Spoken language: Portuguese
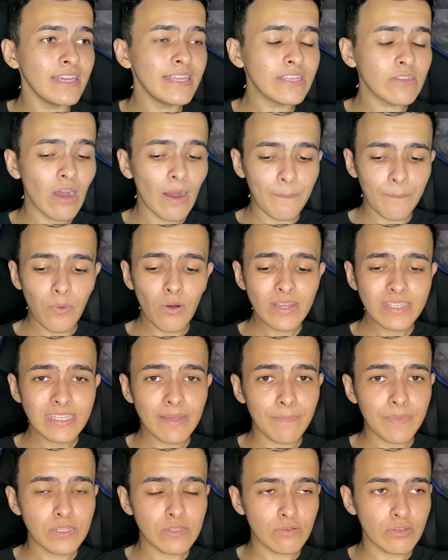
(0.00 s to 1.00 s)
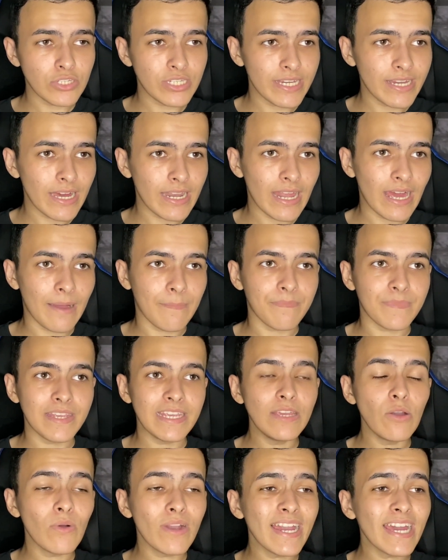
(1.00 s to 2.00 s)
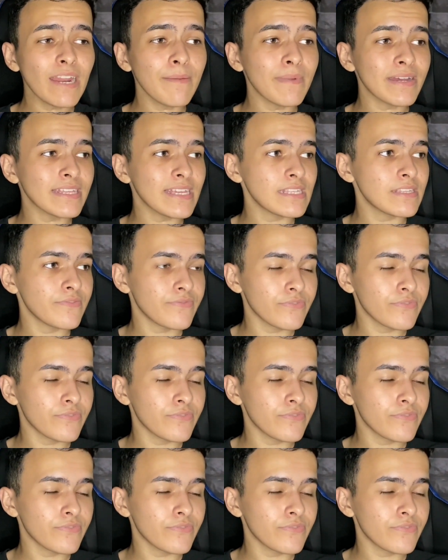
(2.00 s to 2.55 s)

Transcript: Então, após a pessoa chegar lá e eu quero mandar esse